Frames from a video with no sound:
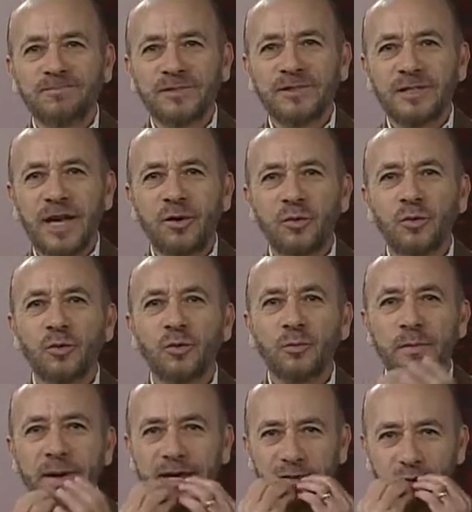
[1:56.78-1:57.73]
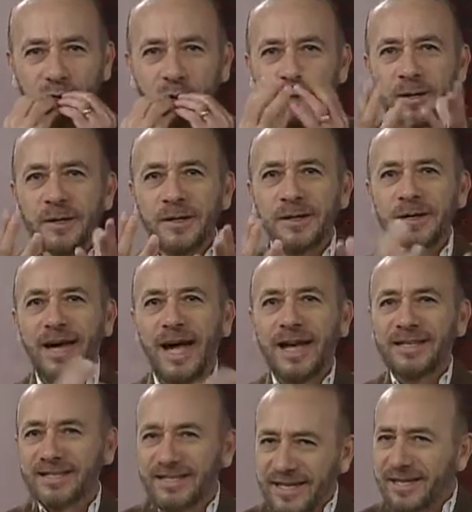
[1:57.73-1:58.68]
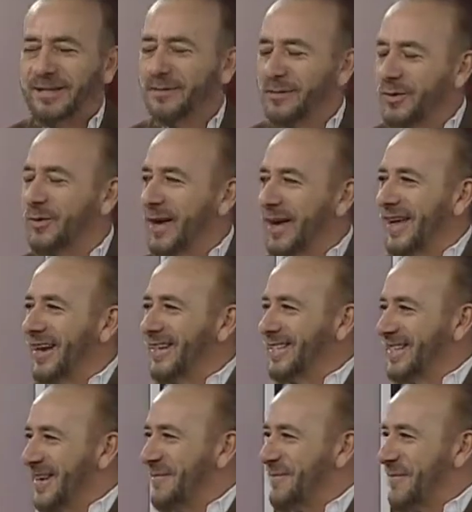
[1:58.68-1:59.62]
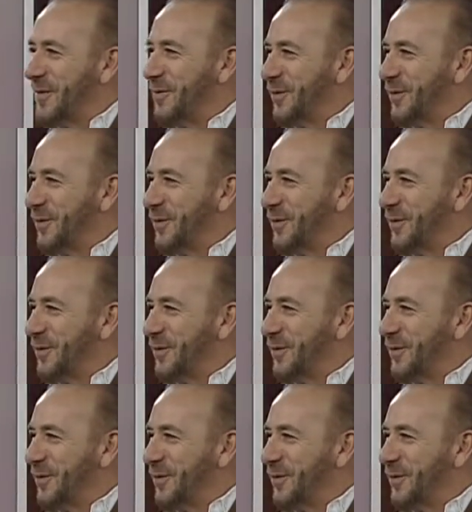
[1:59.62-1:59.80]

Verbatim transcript: saludo, un beso. Así es mi suegra, siempre